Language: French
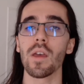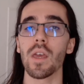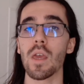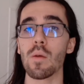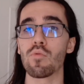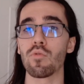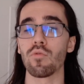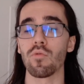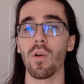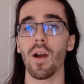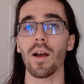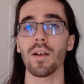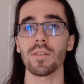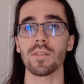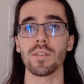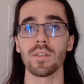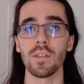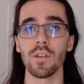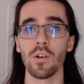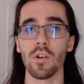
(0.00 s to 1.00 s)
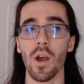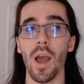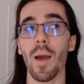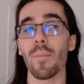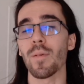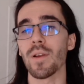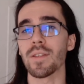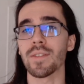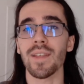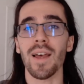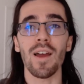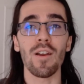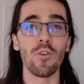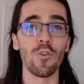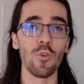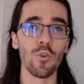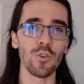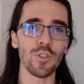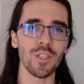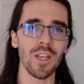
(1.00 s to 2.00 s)
et pouvoir ainsi euh, appeler ça
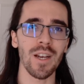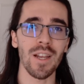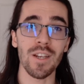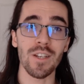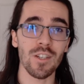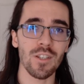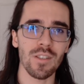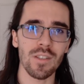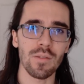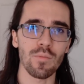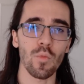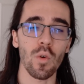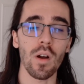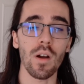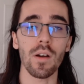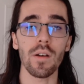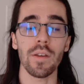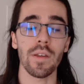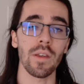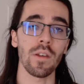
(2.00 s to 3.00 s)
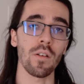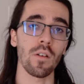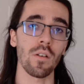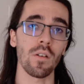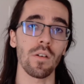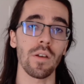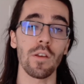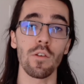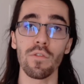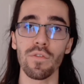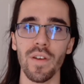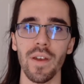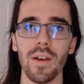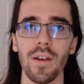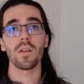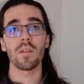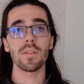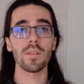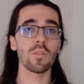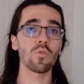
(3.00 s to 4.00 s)
le challenge 6 mois euh, et, le faire.
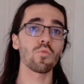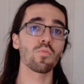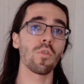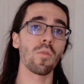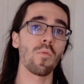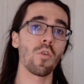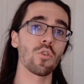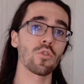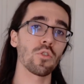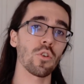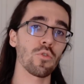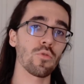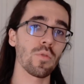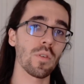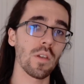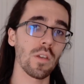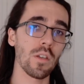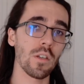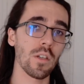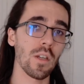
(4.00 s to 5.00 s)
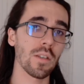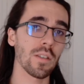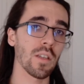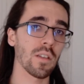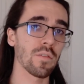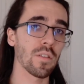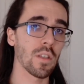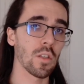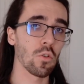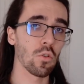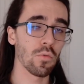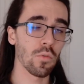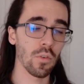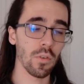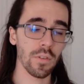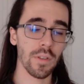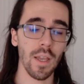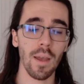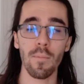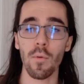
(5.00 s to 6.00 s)
C'est tout pour moi aujourd'hui. Je laisse cette vidéo
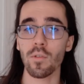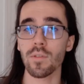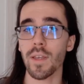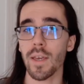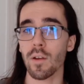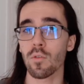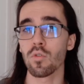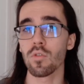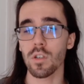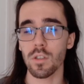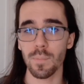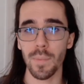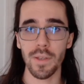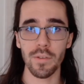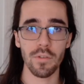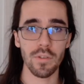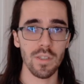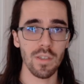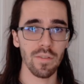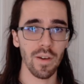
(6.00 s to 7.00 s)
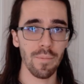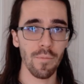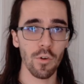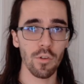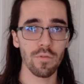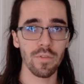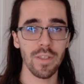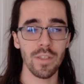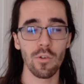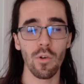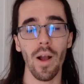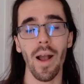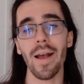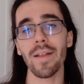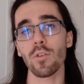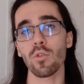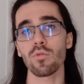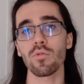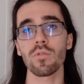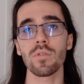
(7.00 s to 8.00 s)
volontairement très courte parce que c'est vraiment une vidéo
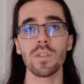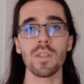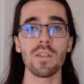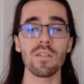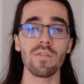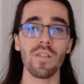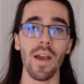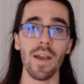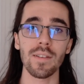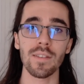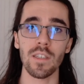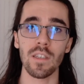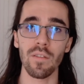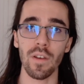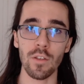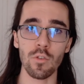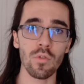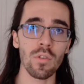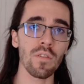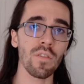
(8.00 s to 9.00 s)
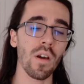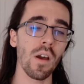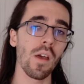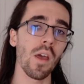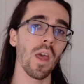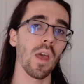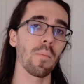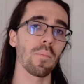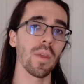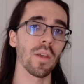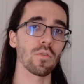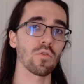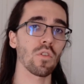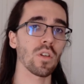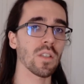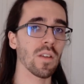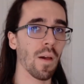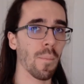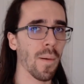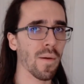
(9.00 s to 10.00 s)
introductive à ce qui va suivre. Bien sûr,
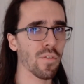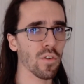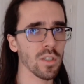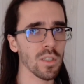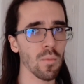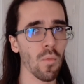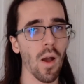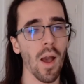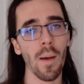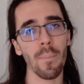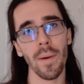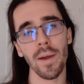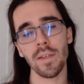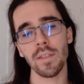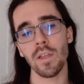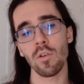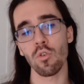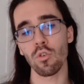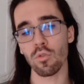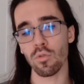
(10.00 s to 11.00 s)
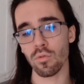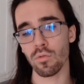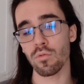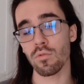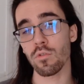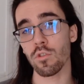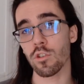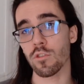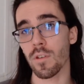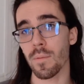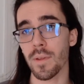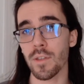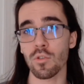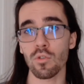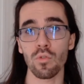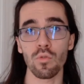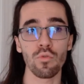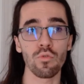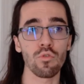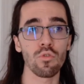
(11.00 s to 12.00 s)
ça va pas forcément impacter le contenu que je vais mettre sur
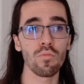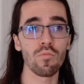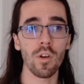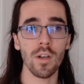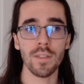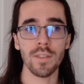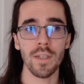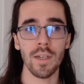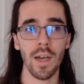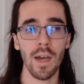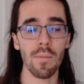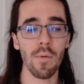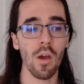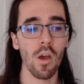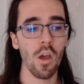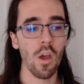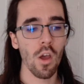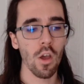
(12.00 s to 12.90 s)
YouTube ou Instagram.